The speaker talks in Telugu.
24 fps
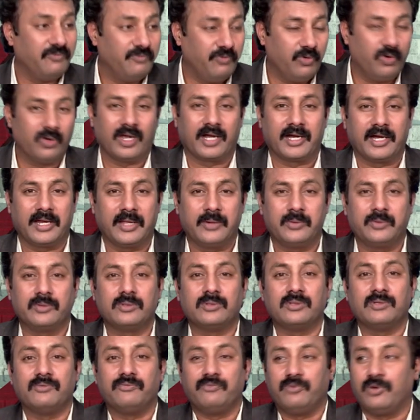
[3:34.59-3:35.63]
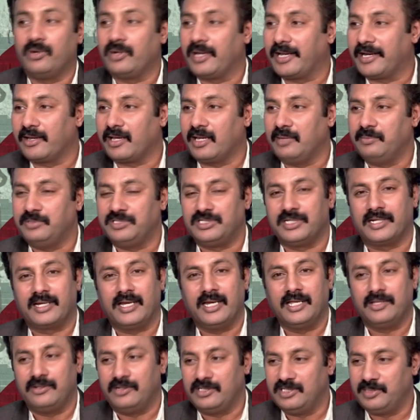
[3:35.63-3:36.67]
ఫోన్ అక్కడే ఉంటుంది ఫోన్ ఎక్కడ
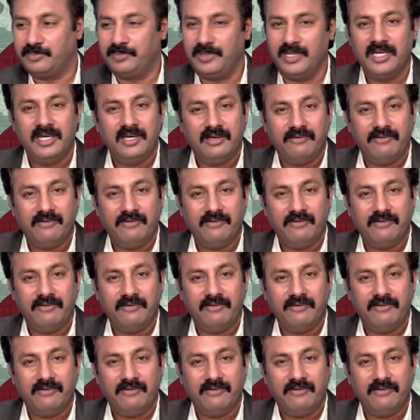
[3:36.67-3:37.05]
కనిపించట్లేదు అని చెప్పి